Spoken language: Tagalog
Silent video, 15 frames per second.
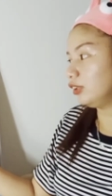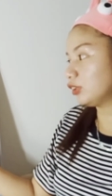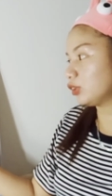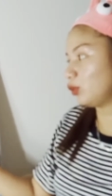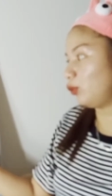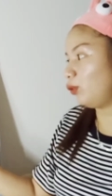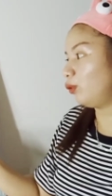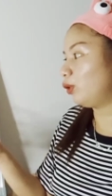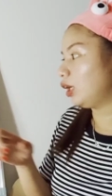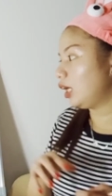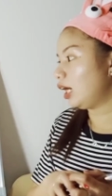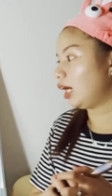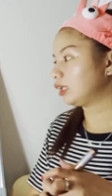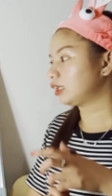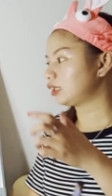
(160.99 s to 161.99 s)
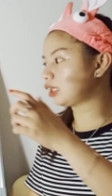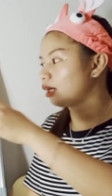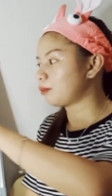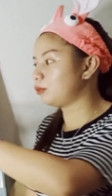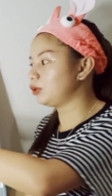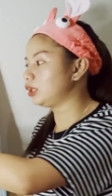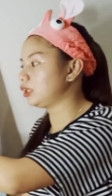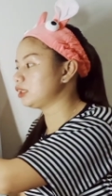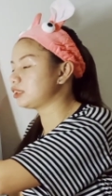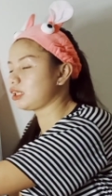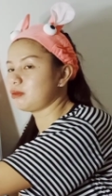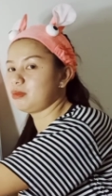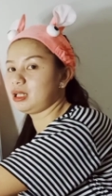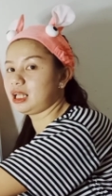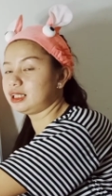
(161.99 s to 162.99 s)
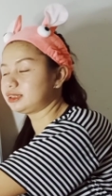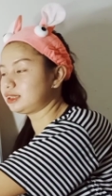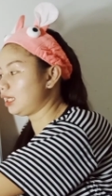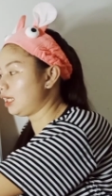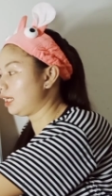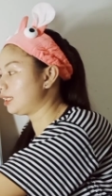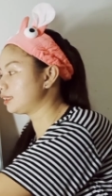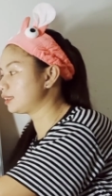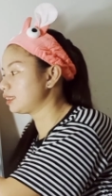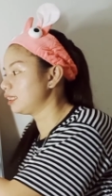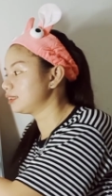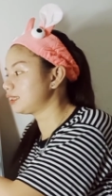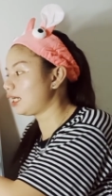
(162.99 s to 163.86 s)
So, ang natira po natin sa kabila, si x,